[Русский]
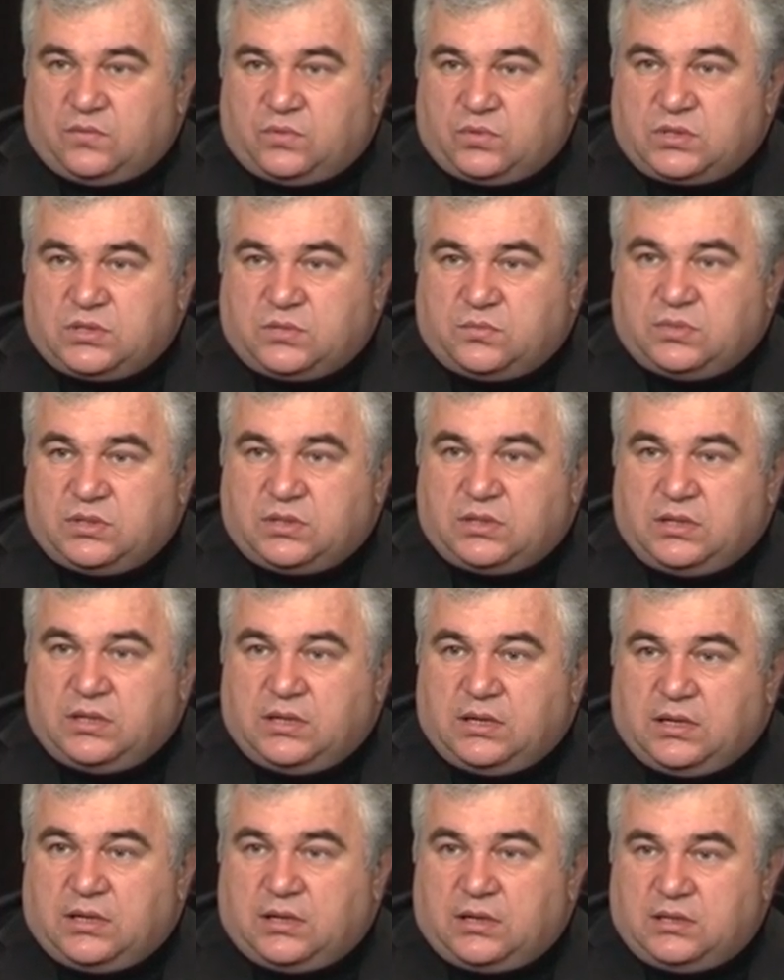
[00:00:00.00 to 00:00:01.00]
вот тебе
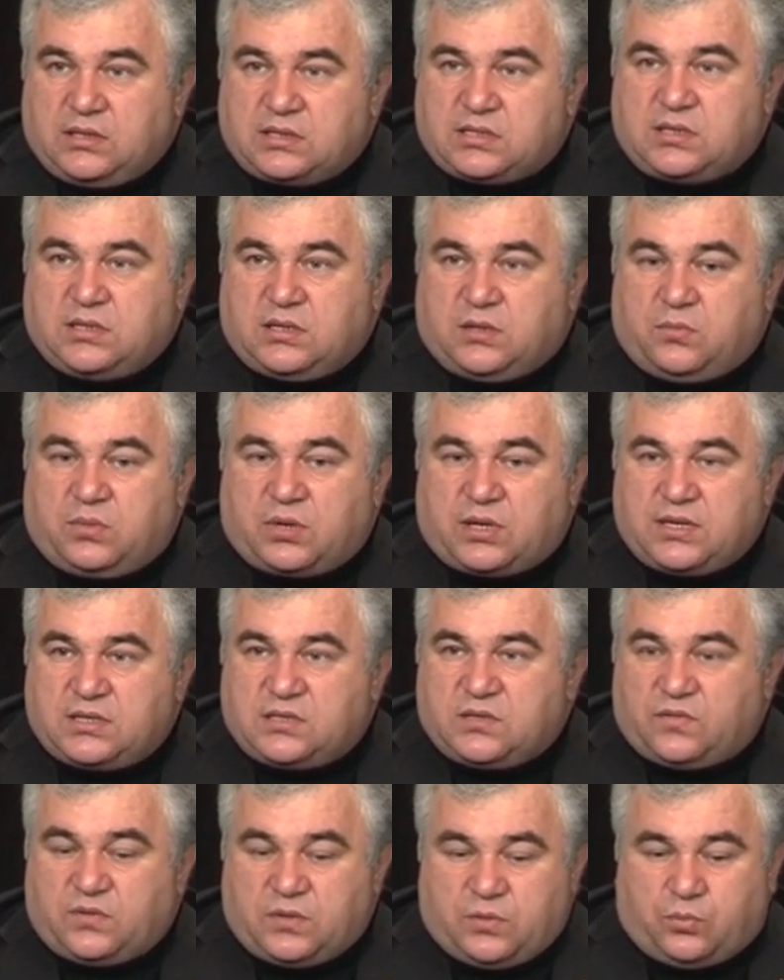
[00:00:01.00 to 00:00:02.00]
для лесных
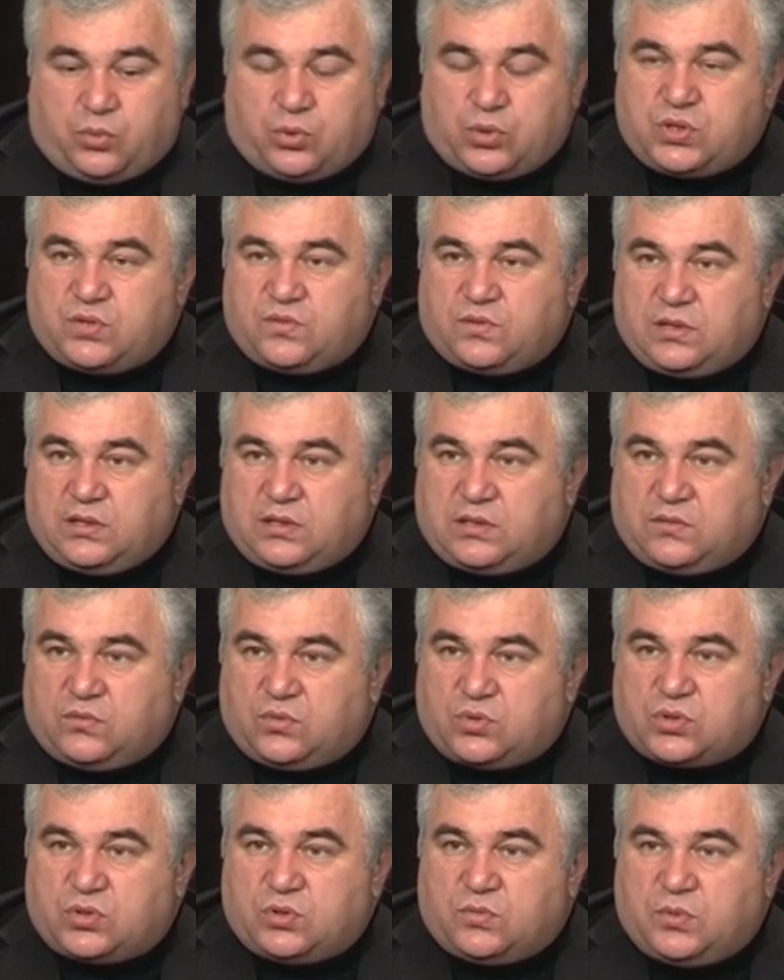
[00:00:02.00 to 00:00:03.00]
братьев и почва для
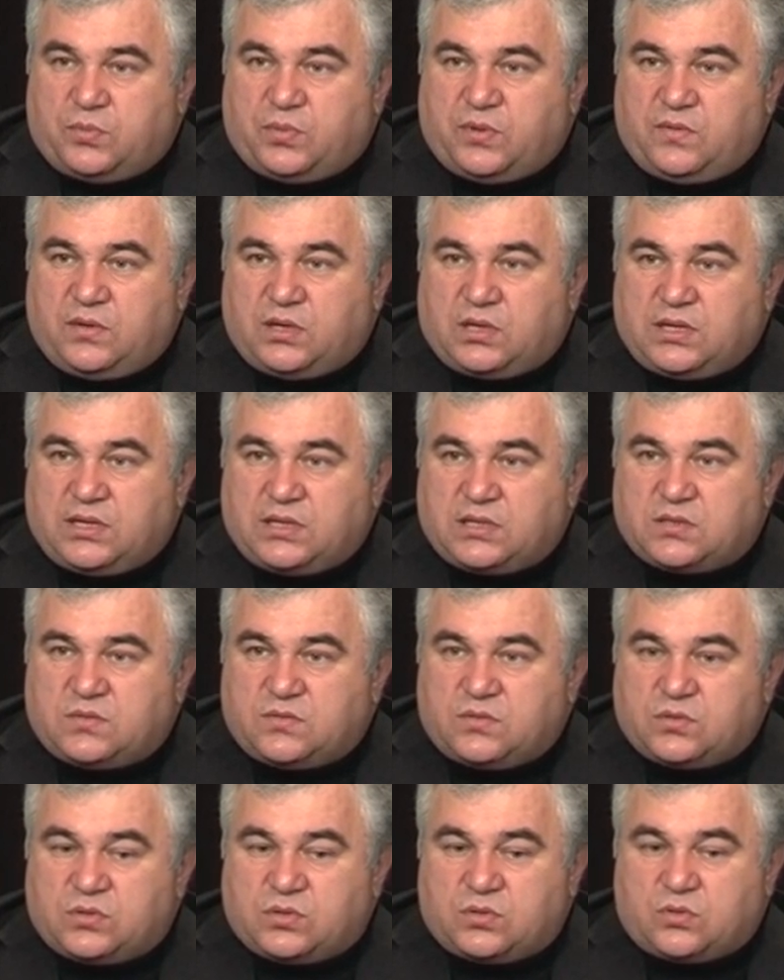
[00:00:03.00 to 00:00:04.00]
того, чтобы привлекать к свою